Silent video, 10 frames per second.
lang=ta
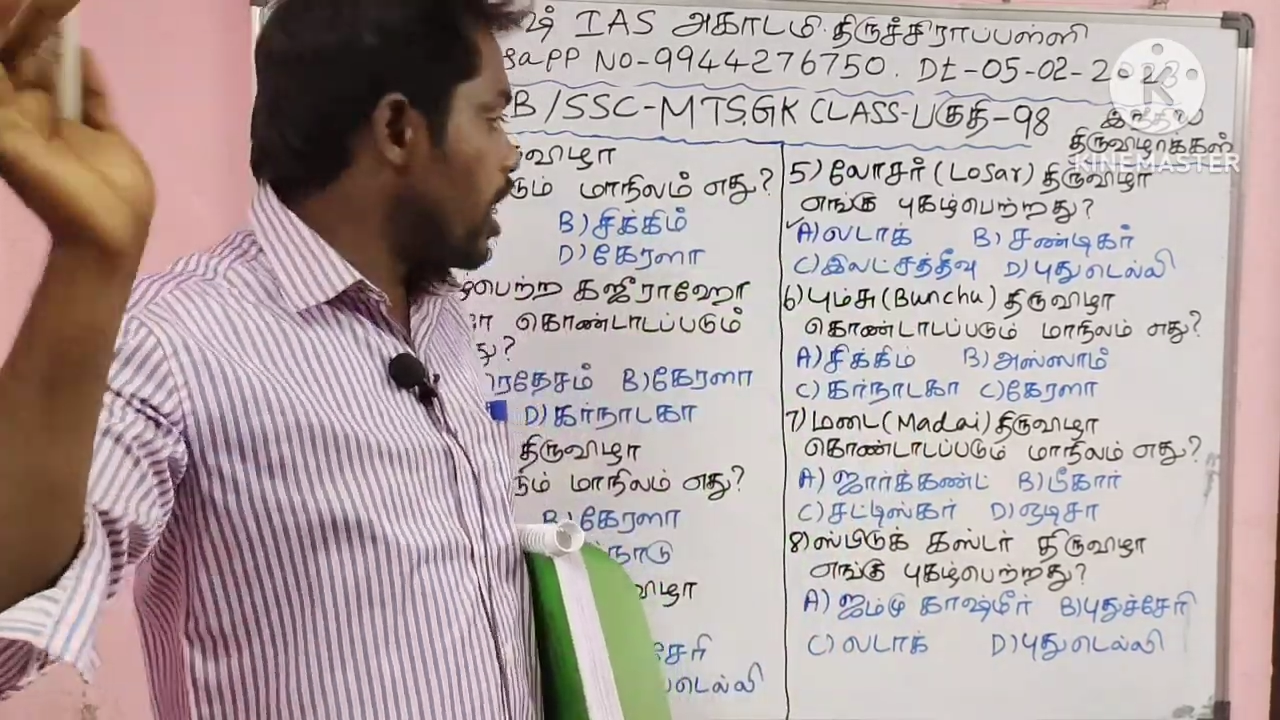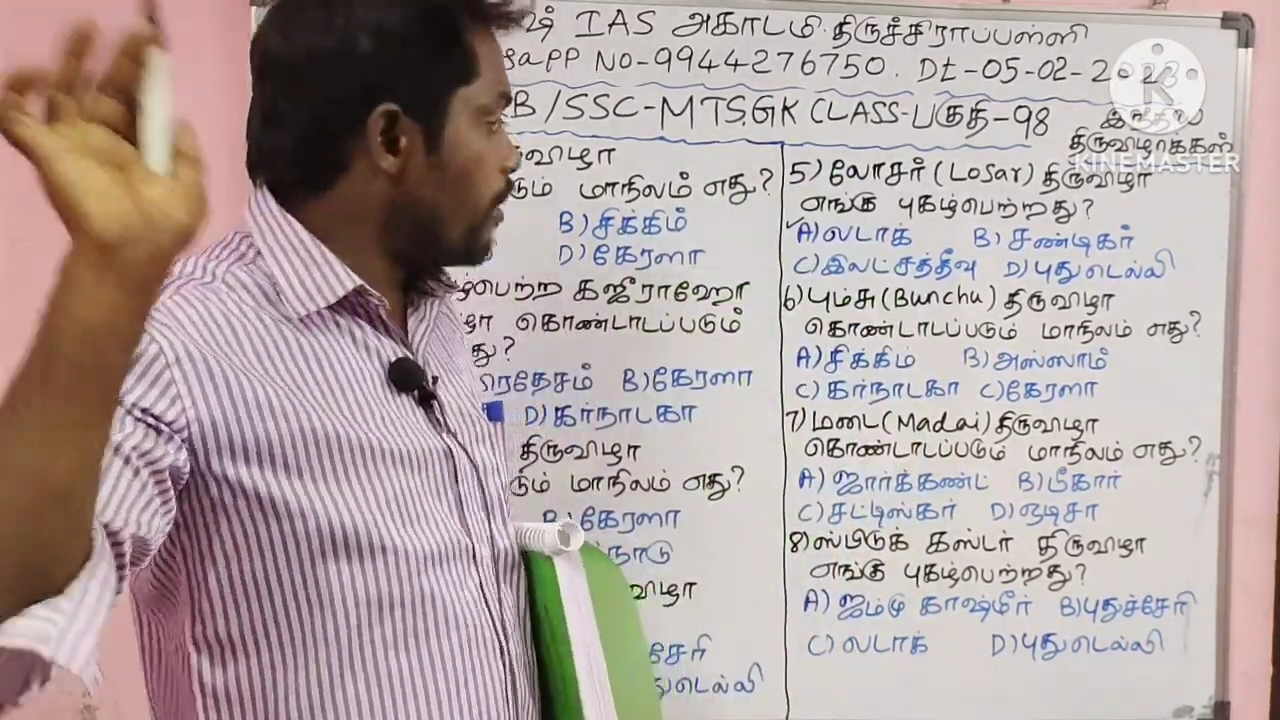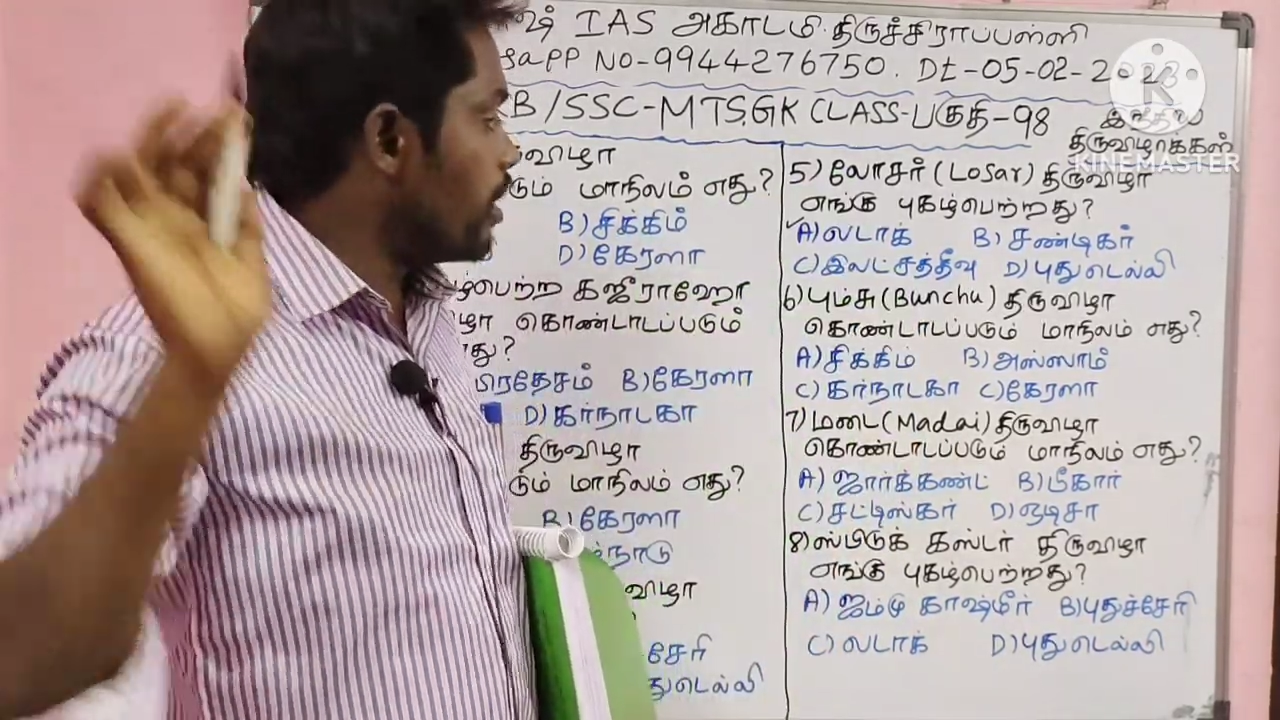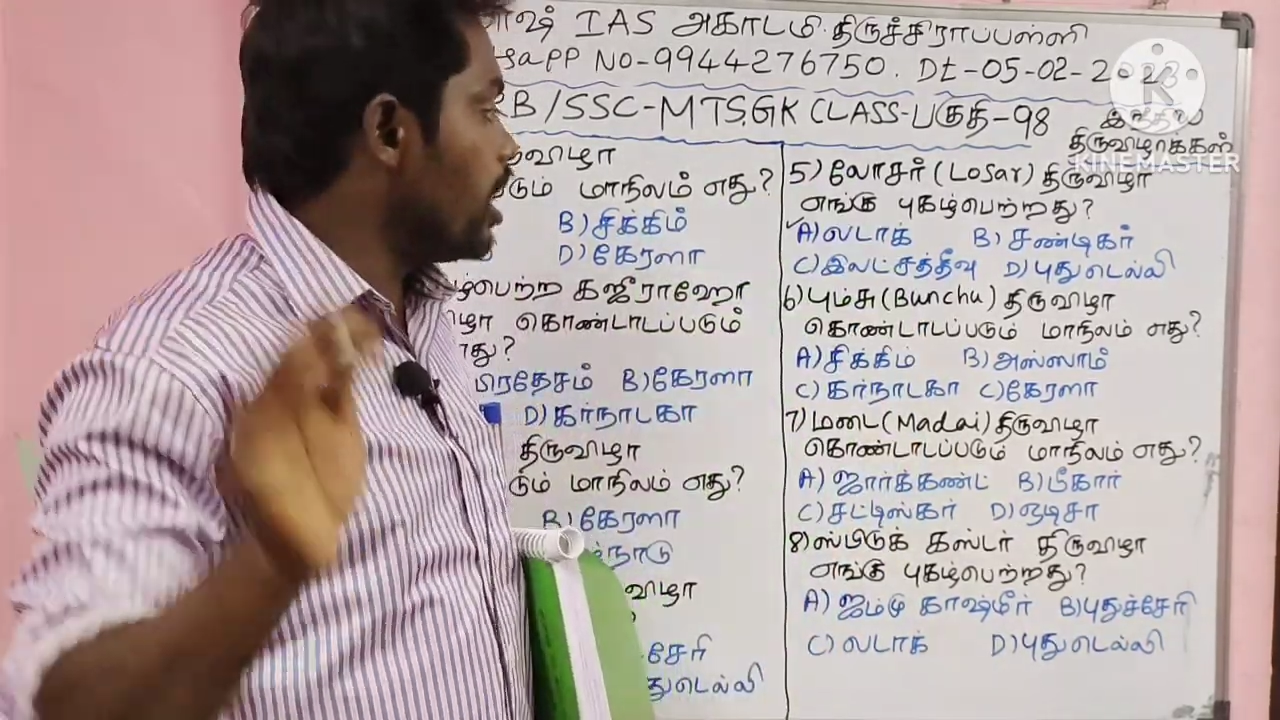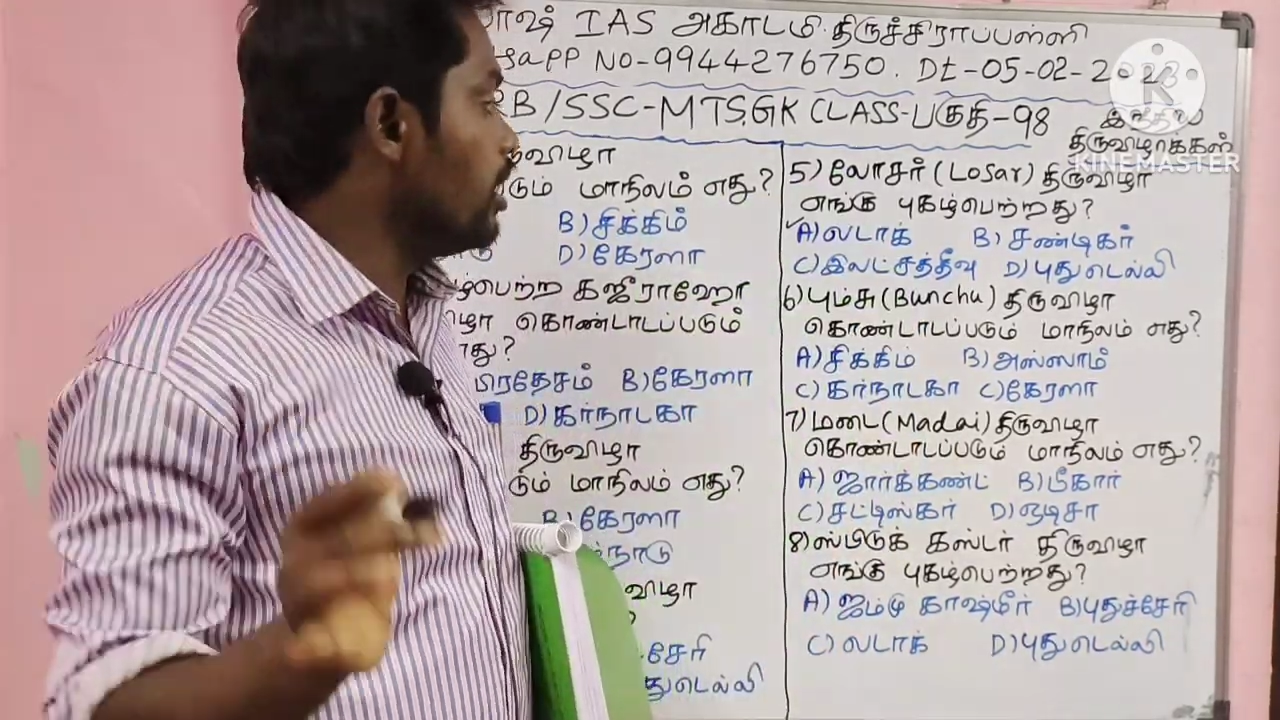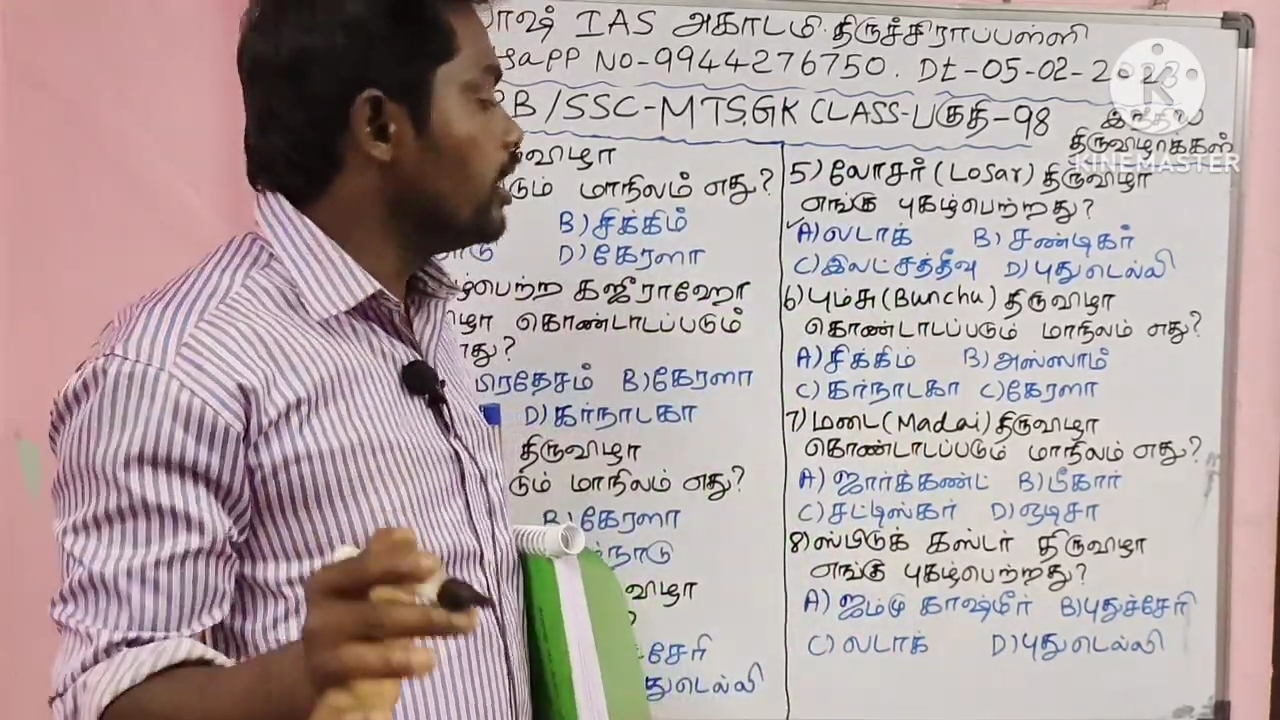அப்படின்னா